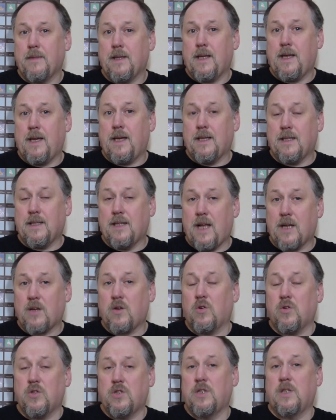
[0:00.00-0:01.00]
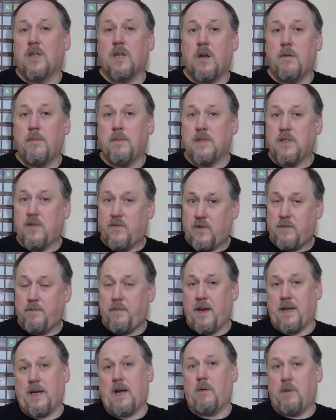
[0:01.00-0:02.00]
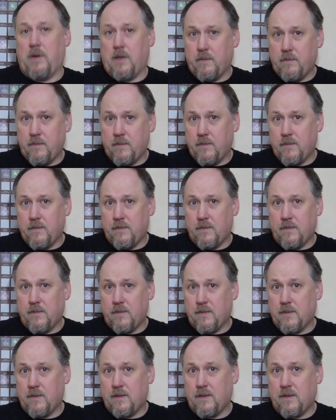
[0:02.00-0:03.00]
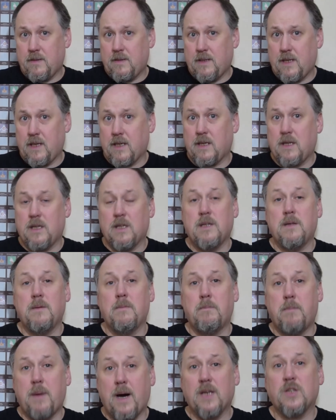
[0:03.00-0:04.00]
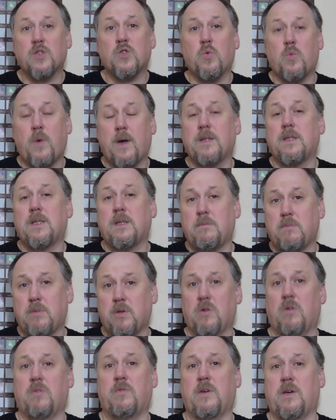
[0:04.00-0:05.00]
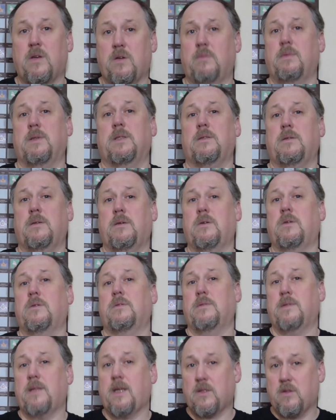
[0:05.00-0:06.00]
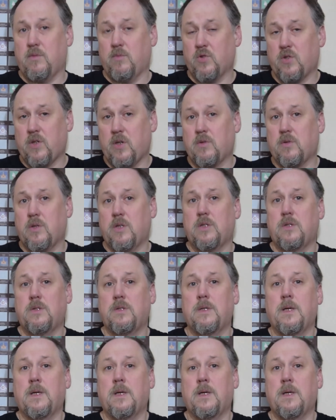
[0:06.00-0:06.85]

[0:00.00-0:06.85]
E, dla kogoś innego będzie wspaniałe. Tak? Bardzo ładny imbirowy aromat. O, tak to można określić.